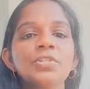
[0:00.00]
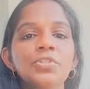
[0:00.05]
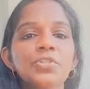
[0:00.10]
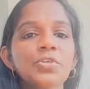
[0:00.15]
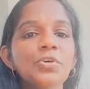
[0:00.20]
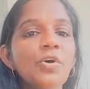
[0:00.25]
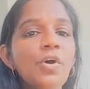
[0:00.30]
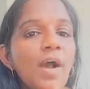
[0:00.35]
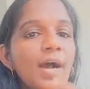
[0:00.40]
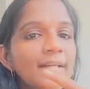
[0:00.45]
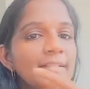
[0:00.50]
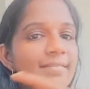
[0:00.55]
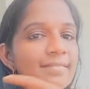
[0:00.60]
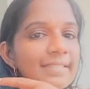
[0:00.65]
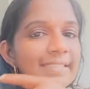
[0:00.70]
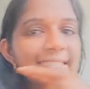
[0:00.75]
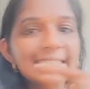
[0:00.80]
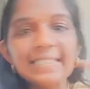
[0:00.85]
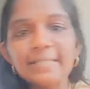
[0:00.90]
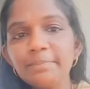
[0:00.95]
ஸோ அது
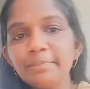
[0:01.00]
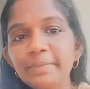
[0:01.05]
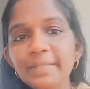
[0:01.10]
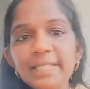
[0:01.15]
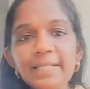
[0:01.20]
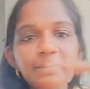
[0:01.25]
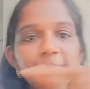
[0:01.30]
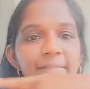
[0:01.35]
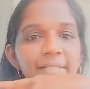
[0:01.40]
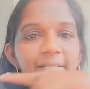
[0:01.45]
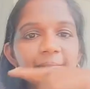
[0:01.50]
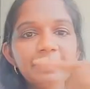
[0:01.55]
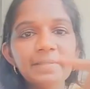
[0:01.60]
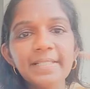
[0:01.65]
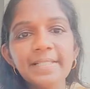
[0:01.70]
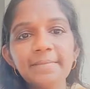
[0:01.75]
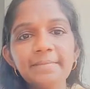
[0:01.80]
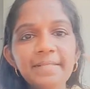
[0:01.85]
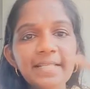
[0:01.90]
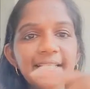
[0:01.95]
வந்து இப்படி இப்படி
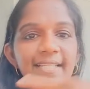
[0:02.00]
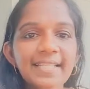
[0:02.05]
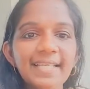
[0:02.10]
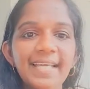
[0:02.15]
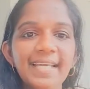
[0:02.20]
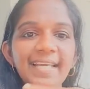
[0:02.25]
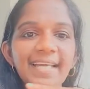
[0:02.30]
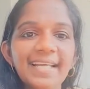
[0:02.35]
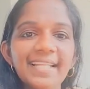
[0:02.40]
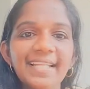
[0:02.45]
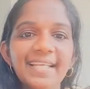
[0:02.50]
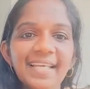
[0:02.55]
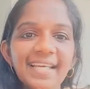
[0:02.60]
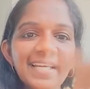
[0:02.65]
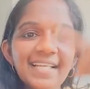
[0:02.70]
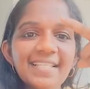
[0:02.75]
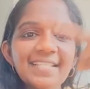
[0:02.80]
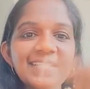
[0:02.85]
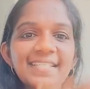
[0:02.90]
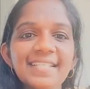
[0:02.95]
இப்படி இப்படி
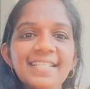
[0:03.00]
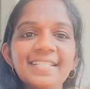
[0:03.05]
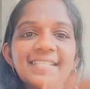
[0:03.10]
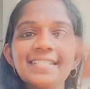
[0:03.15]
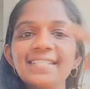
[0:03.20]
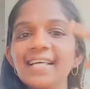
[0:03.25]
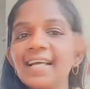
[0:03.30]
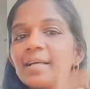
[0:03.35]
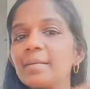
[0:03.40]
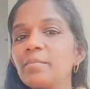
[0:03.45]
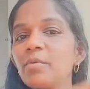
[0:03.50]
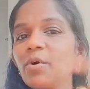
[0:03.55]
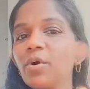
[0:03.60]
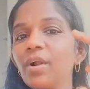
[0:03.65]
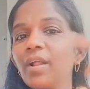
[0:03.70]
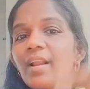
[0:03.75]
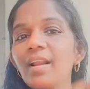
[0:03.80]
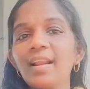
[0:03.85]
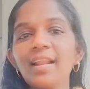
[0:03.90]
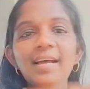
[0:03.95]
தேய்க்காதுங்க ஜிக்ஸாக்
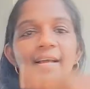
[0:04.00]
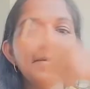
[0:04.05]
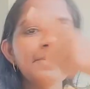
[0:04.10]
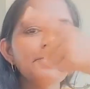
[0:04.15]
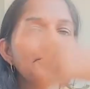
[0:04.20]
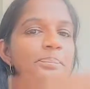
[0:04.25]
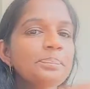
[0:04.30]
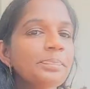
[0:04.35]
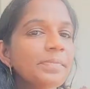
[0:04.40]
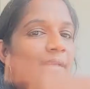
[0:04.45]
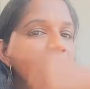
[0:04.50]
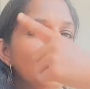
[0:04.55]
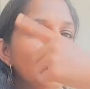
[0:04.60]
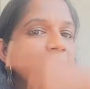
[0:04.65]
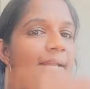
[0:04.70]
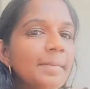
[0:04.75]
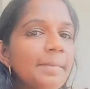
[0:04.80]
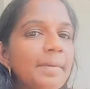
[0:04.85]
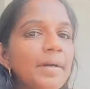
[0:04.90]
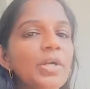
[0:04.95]
மாடலில்
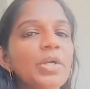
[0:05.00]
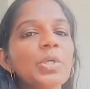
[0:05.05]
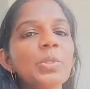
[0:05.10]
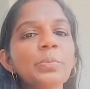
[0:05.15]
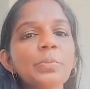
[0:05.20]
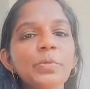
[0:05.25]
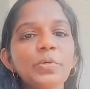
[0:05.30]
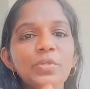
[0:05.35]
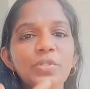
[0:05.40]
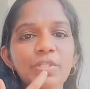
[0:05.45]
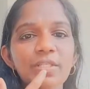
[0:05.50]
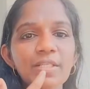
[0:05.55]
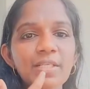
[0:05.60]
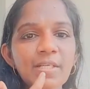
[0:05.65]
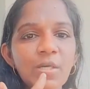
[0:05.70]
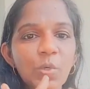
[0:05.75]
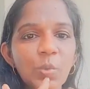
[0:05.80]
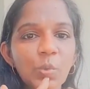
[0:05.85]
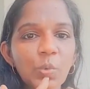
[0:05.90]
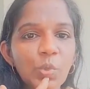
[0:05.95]
நீங்கள் பண்ணும்போது
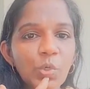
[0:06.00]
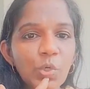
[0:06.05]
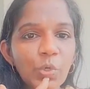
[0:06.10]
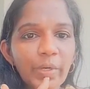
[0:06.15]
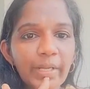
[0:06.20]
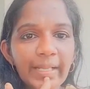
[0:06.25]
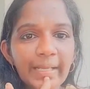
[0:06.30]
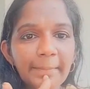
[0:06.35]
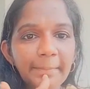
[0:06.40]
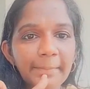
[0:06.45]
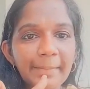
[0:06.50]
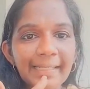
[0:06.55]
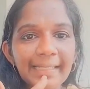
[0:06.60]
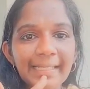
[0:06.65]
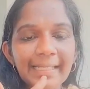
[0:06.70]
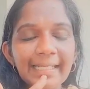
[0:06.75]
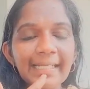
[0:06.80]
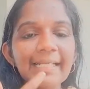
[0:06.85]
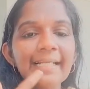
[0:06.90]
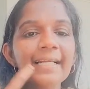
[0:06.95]
உங்களுடைய
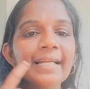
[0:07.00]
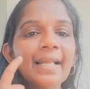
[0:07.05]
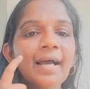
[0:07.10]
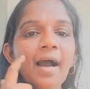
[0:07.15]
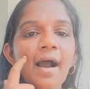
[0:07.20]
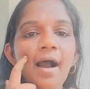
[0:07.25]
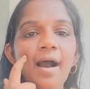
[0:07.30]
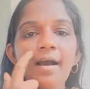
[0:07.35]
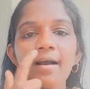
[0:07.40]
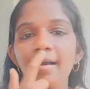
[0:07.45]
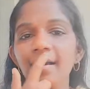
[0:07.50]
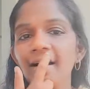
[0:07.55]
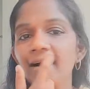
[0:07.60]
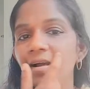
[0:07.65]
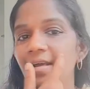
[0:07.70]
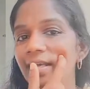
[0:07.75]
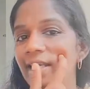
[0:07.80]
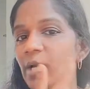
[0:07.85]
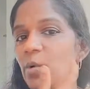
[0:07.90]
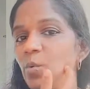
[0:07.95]
பற்களில்
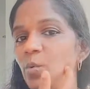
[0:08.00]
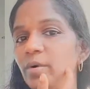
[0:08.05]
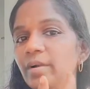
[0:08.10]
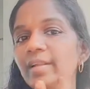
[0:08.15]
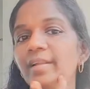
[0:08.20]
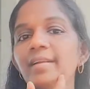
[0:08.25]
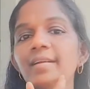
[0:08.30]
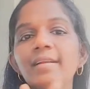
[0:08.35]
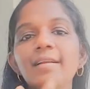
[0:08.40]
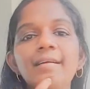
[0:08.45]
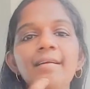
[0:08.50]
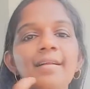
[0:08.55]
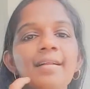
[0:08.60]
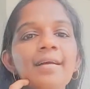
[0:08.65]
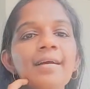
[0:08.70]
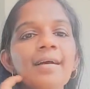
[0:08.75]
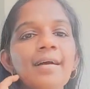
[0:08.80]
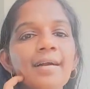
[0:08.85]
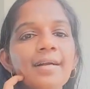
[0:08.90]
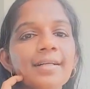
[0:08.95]
ஆங்காங்கே
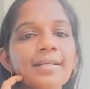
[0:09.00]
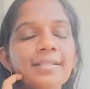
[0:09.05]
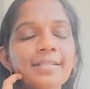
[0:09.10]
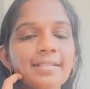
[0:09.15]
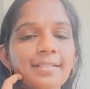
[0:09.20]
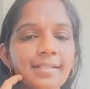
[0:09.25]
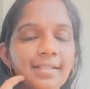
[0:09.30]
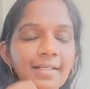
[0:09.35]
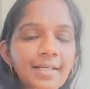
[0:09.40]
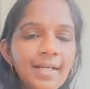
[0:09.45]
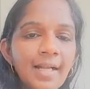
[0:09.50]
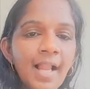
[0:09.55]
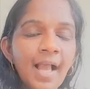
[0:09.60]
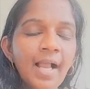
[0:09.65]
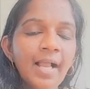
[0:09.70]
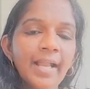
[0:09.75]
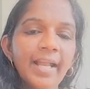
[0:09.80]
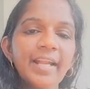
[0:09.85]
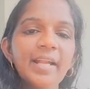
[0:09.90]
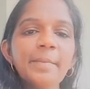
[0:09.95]
ஒட்டிகிட்ருக்கிற அழுக்குகள்
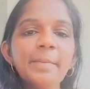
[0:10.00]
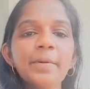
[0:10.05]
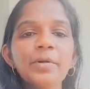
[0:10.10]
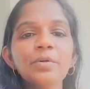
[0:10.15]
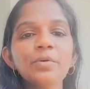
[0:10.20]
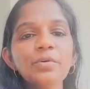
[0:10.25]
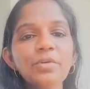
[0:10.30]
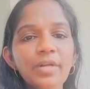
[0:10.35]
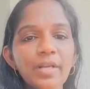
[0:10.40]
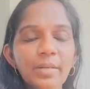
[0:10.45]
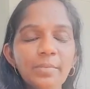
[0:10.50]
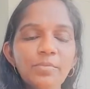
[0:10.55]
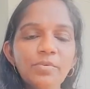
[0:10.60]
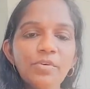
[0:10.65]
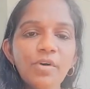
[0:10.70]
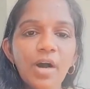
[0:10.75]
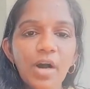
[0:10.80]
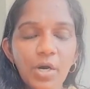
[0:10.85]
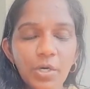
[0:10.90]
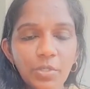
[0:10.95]
என்ன பண்ணும்
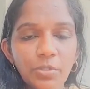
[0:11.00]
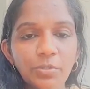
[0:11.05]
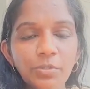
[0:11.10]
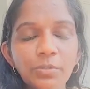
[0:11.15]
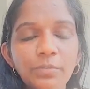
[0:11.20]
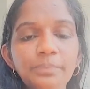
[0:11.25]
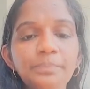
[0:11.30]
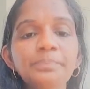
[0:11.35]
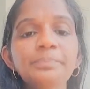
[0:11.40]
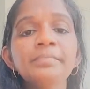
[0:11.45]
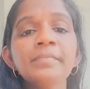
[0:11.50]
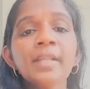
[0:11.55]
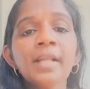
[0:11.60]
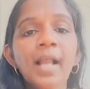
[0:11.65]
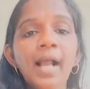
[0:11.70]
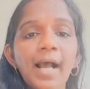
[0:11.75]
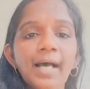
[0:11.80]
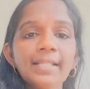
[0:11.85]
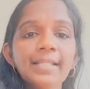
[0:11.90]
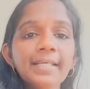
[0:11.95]
ரிமூவ் ஆகும்
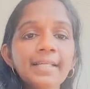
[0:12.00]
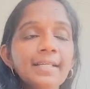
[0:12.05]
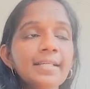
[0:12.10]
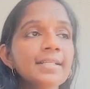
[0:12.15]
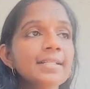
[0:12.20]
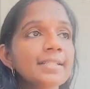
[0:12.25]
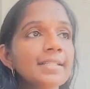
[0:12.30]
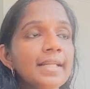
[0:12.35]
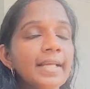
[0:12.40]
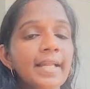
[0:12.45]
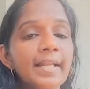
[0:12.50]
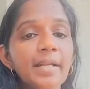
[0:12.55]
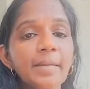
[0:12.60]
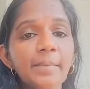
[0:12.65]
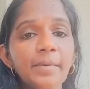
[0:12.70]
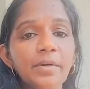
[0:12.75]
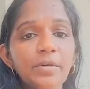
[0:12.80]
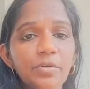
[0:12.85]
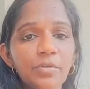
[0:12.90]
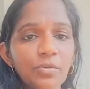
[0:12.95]
அதே நேரத்தில் என்ன
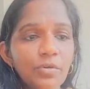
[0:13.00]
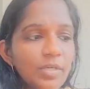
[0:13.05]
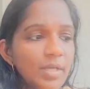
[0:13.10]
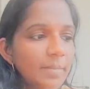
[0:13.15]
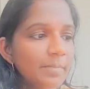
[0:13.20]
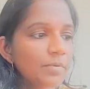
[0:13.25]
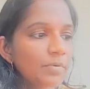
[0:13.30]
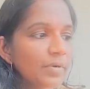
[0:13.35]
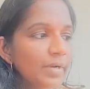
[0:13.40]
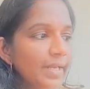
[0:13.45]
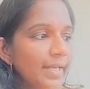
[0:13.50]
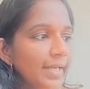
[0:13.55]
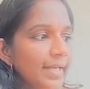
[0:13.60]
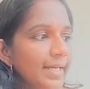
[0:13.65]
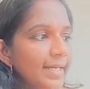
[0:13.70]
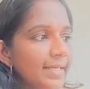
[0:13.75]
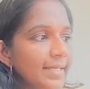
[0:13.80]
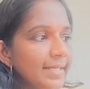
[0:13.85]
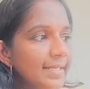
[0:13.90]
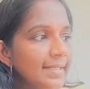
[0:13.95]
பண்ணணும் நம்மளுடைய
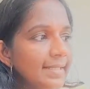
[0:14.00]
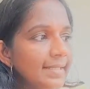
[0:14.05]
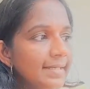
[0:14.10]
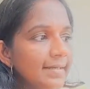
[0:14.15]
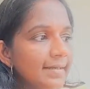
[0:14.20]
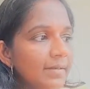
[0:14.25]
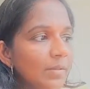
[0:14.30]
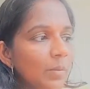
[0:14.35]
இந்த